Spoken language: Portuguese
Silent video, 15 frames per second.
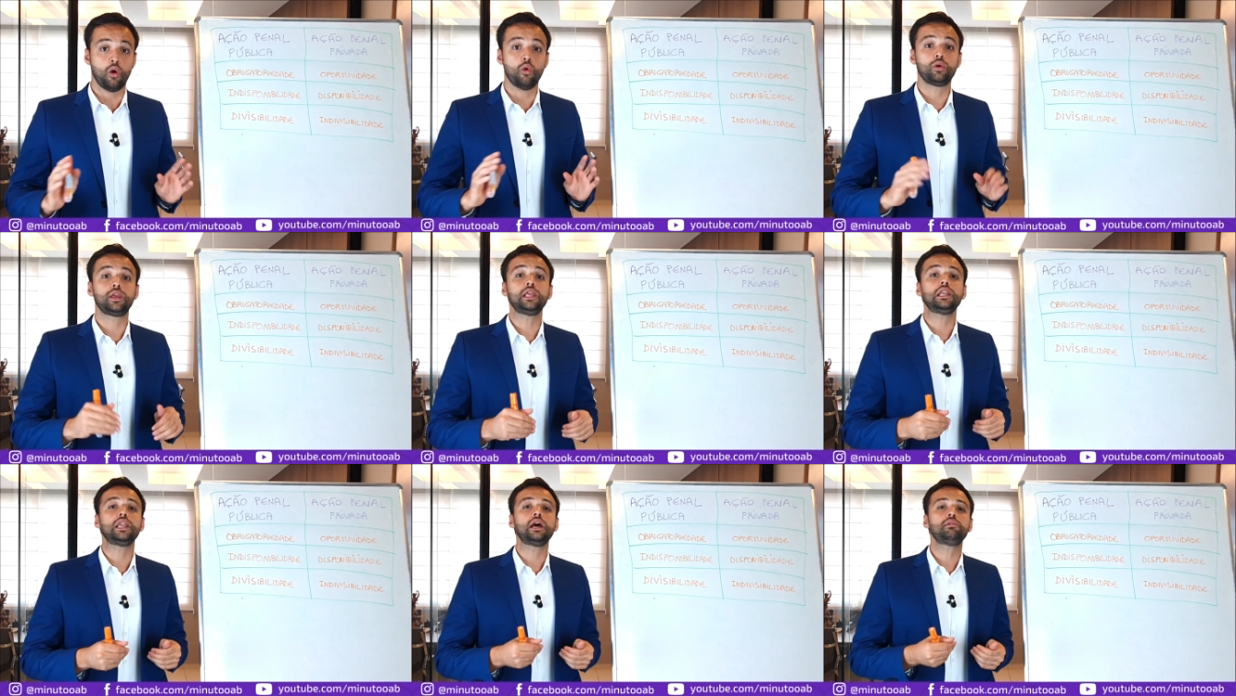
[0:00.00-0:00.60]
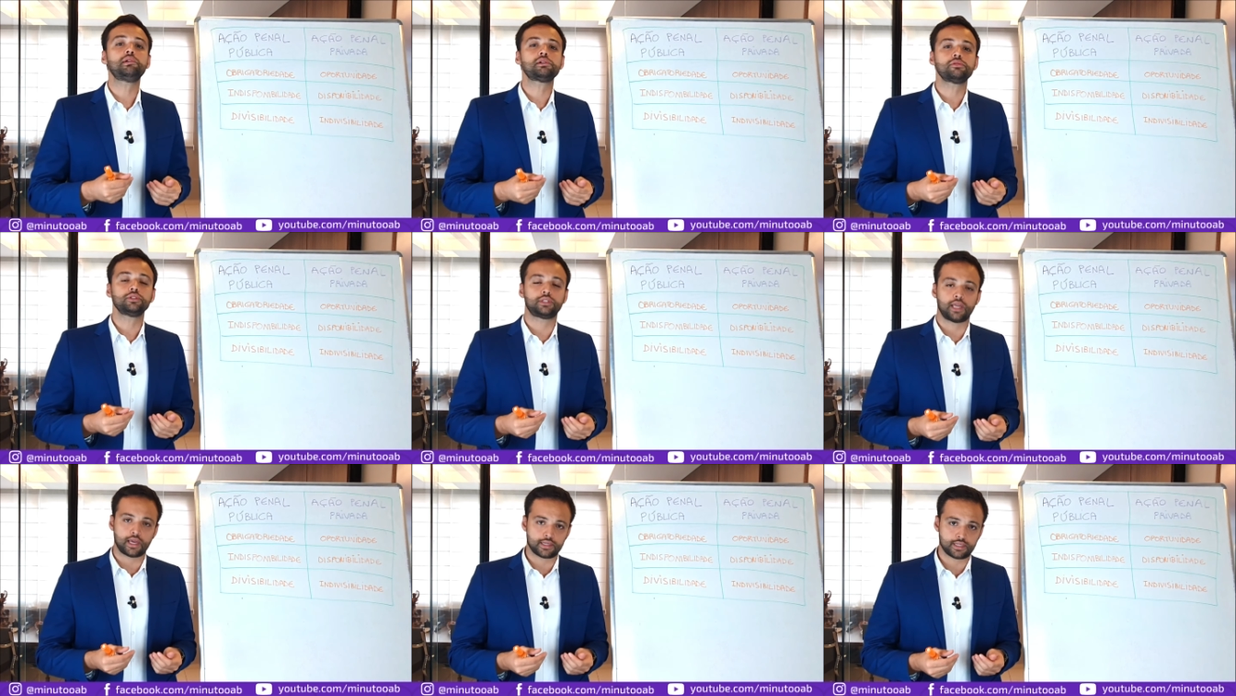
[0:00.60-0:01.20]
O que não
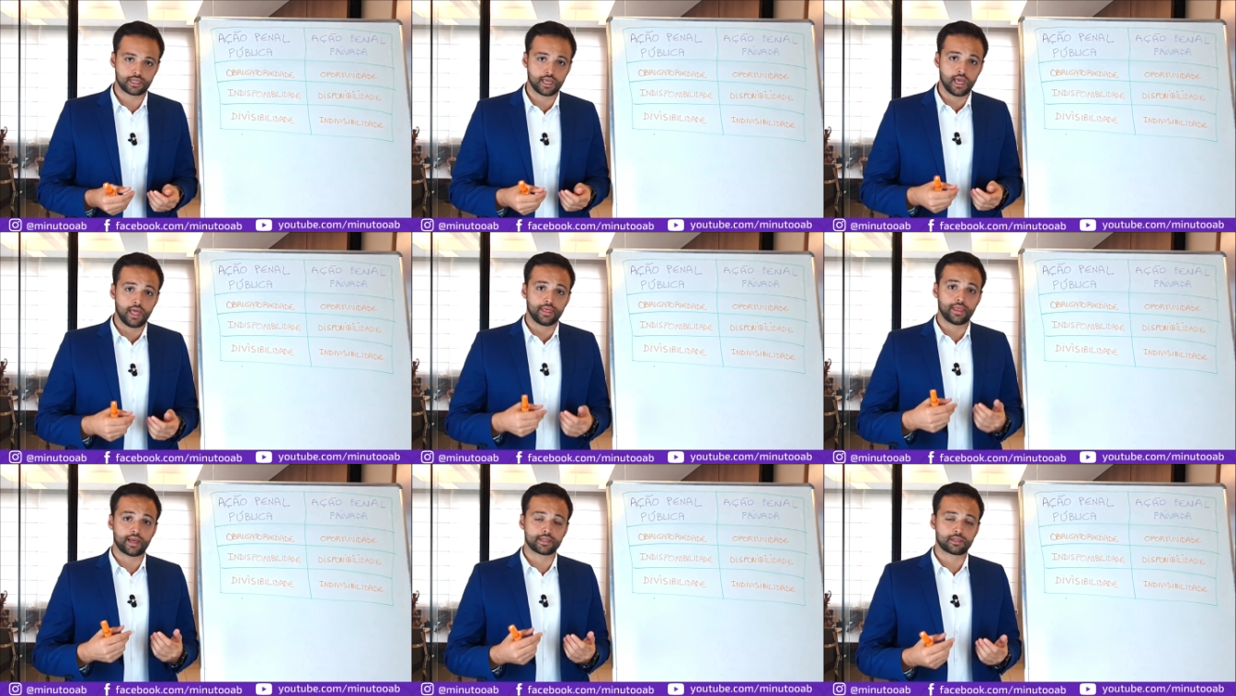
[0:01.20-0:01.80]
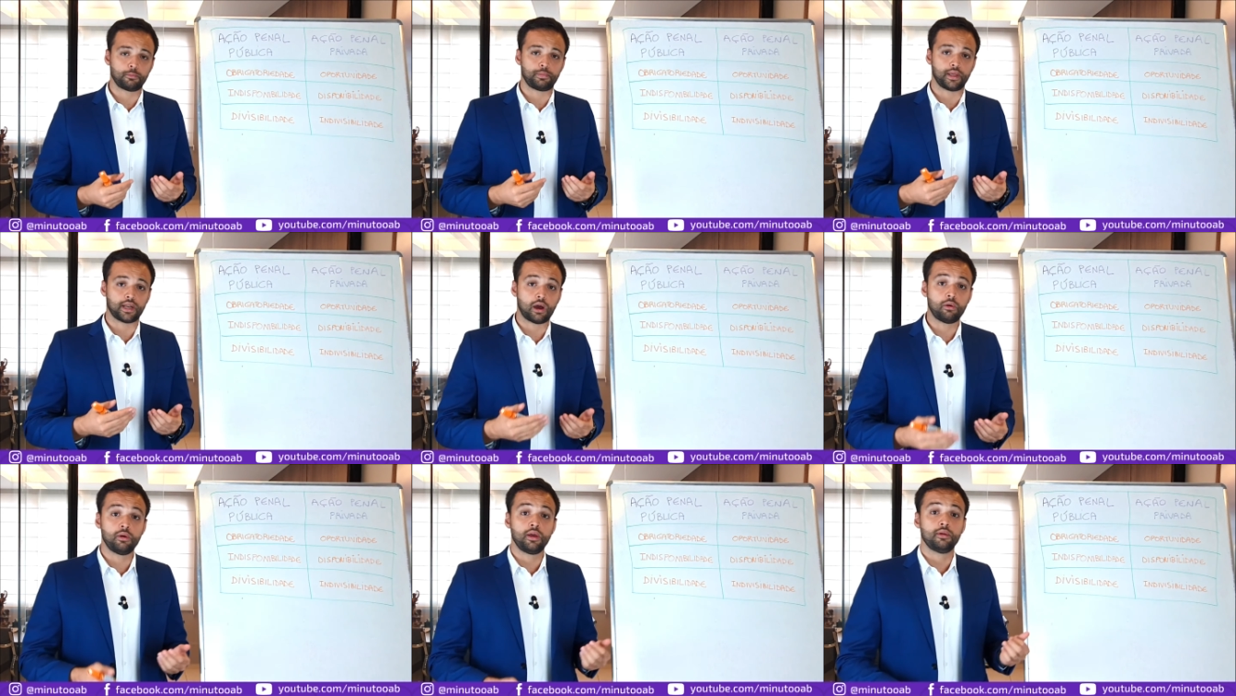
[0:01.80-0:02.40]
acontece na ação
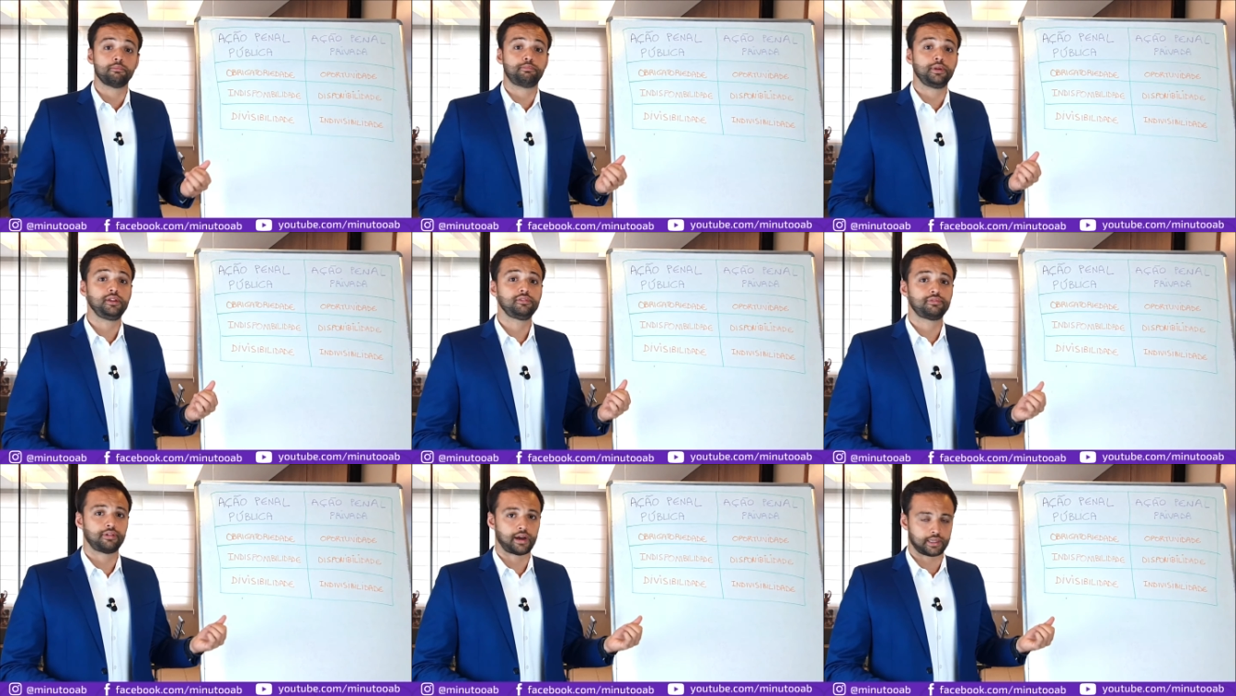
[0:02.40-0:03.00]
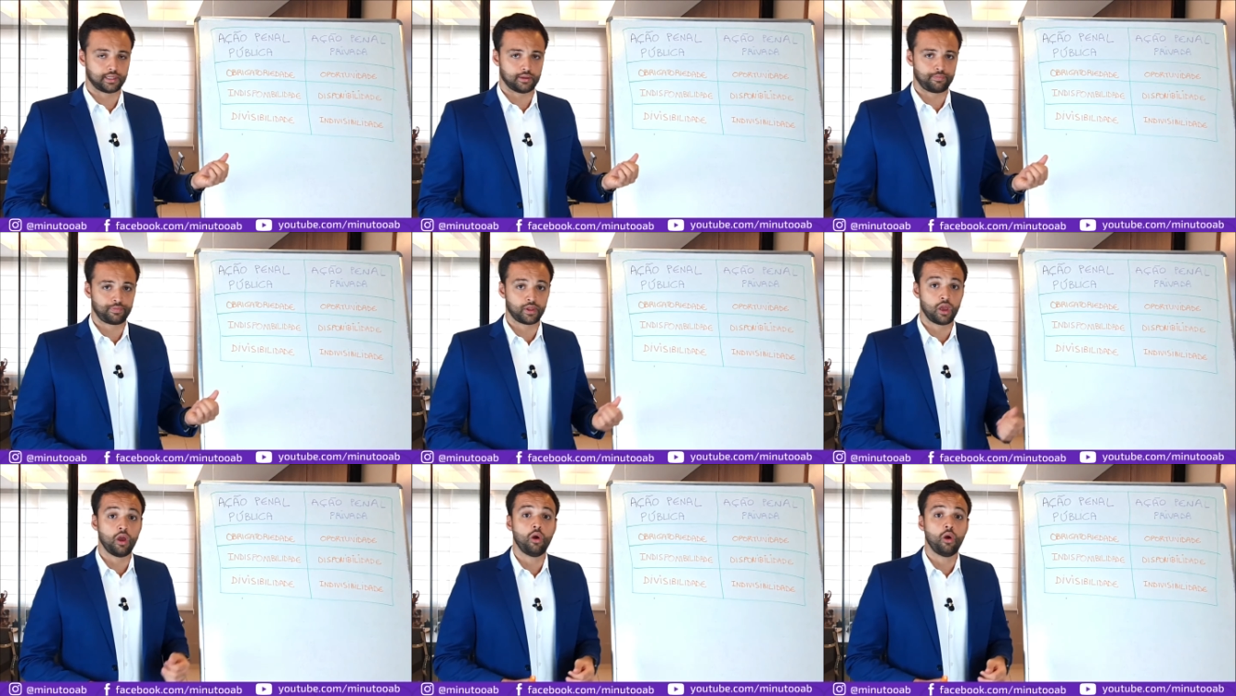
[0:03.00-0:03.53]
penal privada.